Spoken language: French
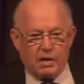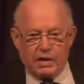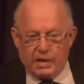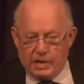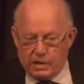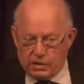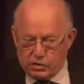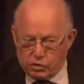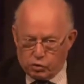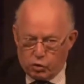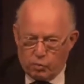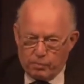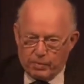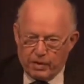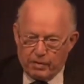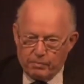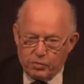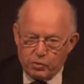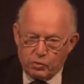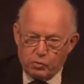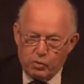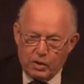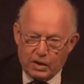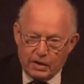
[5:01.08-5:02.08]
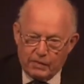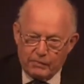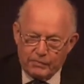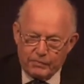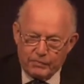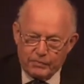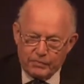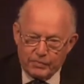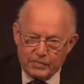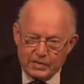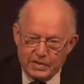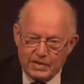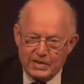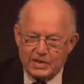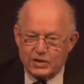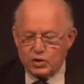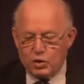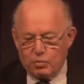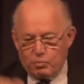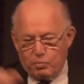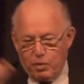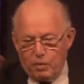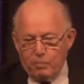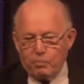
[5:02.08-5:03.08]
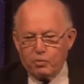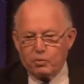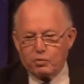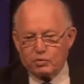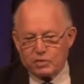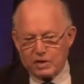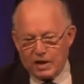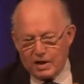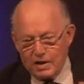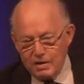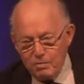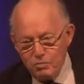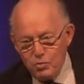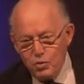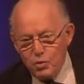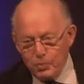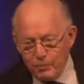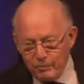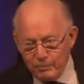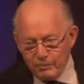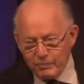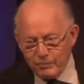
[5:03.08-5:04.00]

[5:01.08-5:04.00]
Et je comprends pourquoi. Il se bat pour que ça aille mieux.